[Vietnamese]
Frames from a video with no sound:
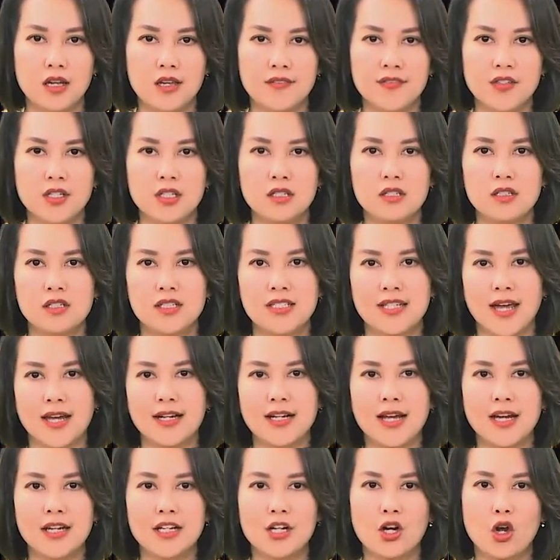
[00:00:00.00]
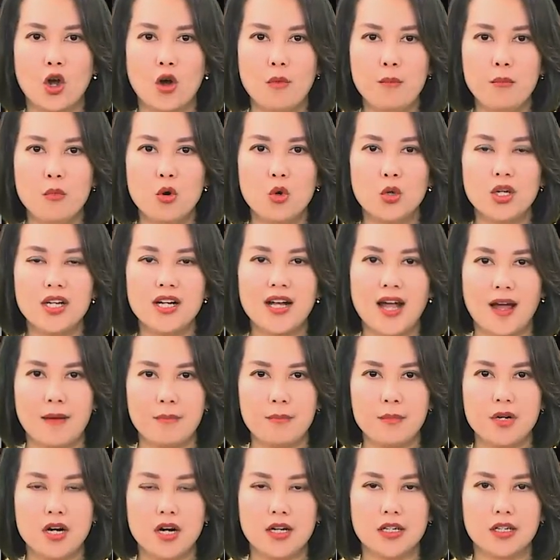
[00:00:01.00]
như trái cây có múi cam
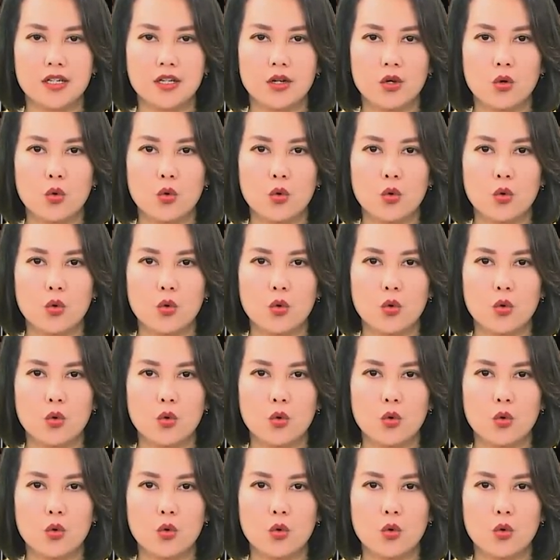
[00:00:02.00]
bưởi,